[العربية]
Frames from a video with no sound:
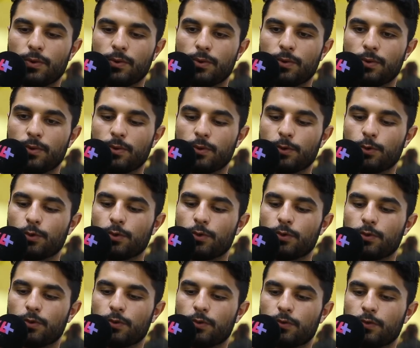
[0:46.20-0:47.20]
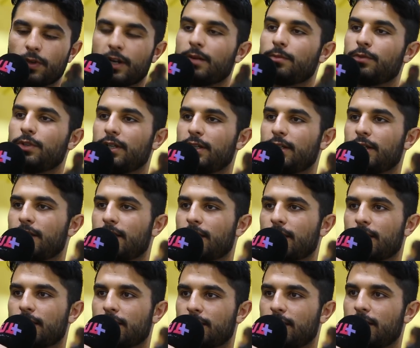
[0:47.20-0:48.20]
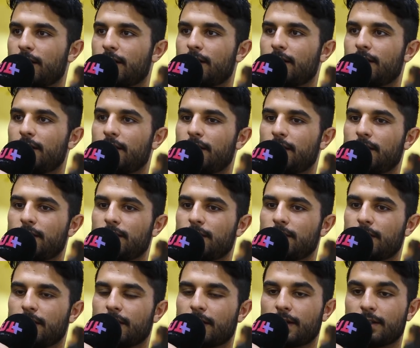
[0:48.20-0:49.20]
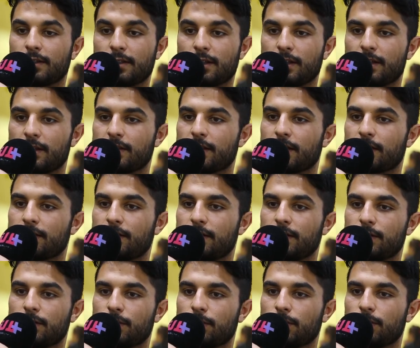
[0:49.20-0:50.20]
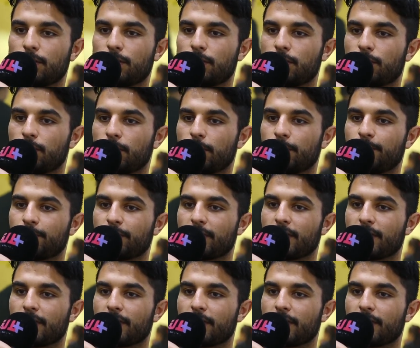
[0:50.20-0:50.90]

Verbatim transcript: و فريمون يعني كيقدر كيقدر لي زارتيست و